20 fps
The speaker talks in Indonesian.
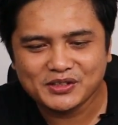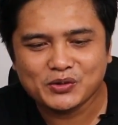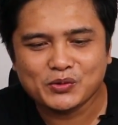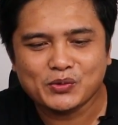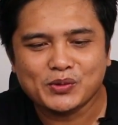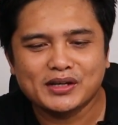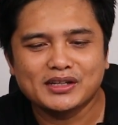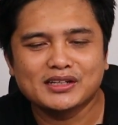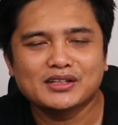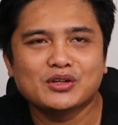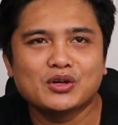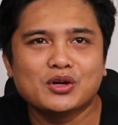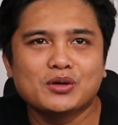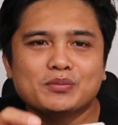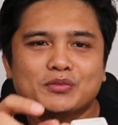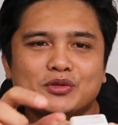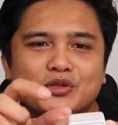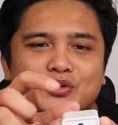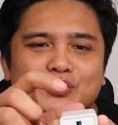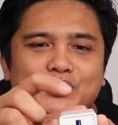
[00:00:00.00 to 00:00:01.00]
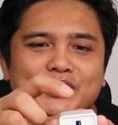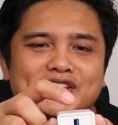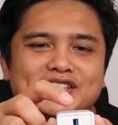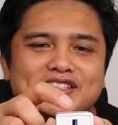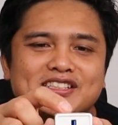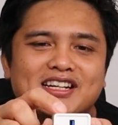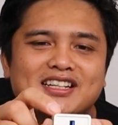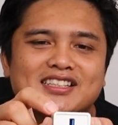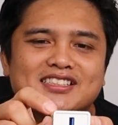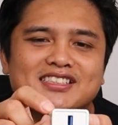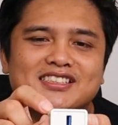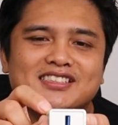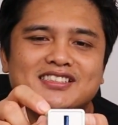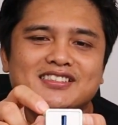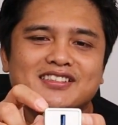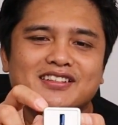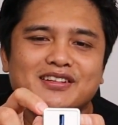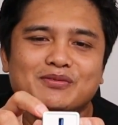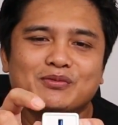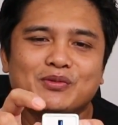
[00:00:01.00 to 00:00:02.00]
Qualcomm Quick Charge
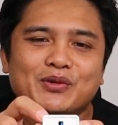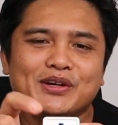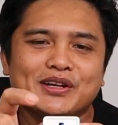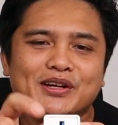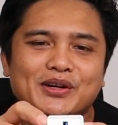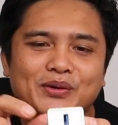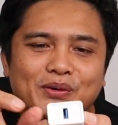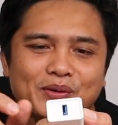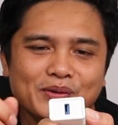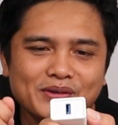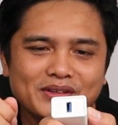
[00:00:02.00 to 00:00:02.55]
3.0